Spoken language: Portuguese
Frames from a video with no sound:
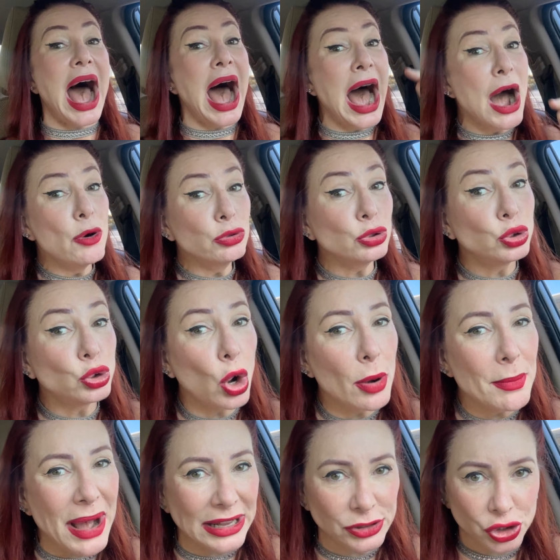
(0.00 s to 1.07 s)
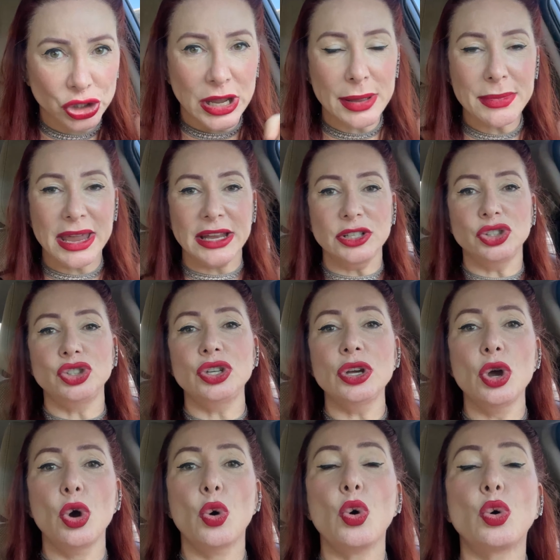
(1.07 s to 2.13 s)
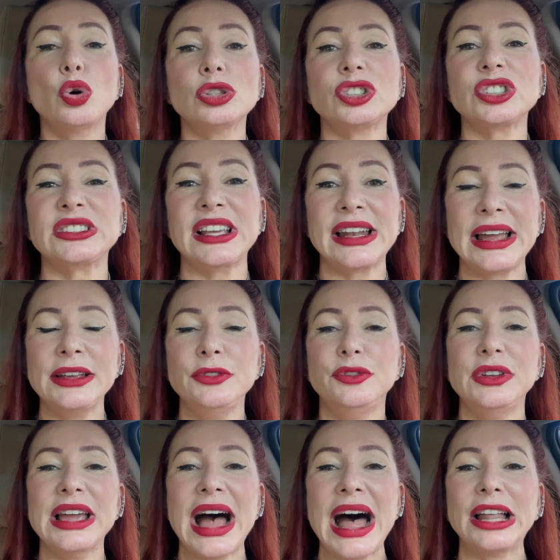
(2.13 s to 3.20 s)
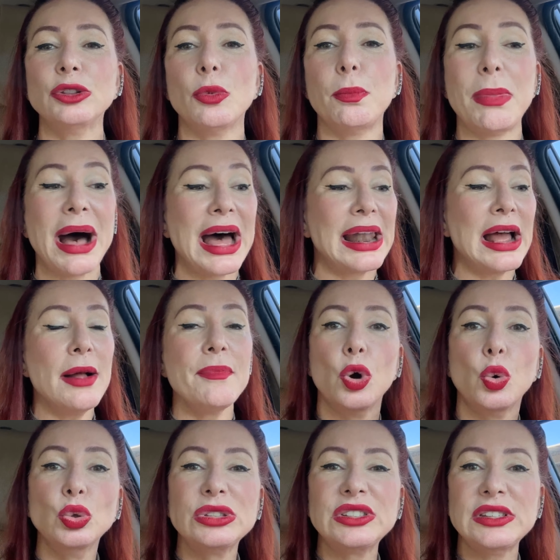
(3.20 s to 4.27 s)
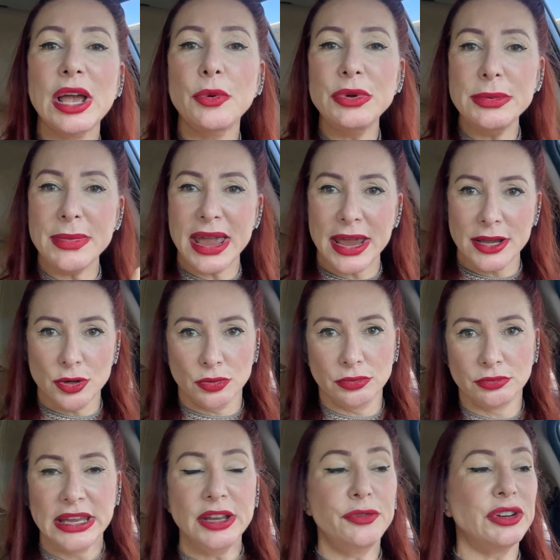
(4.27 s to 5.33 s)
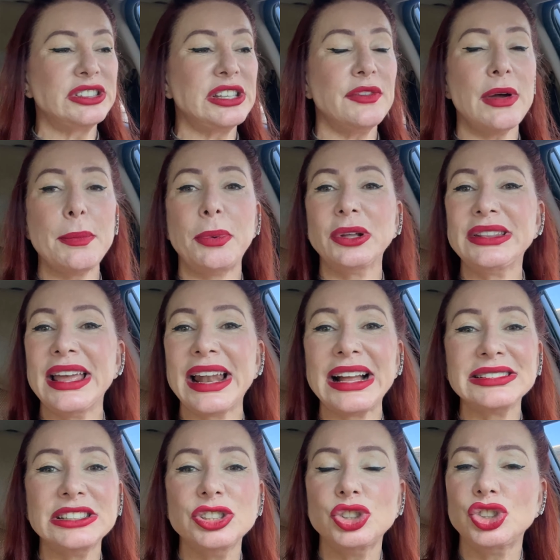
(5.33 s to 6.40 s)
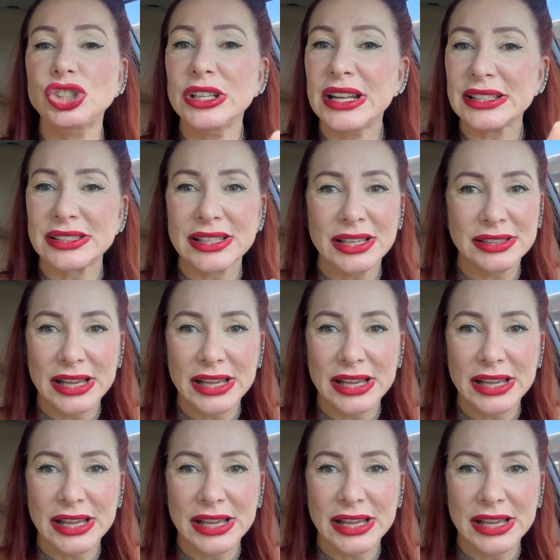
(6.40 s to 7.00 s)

Automaticamente, o curso será enviado para o seu e-mail e você vai poder assistir essas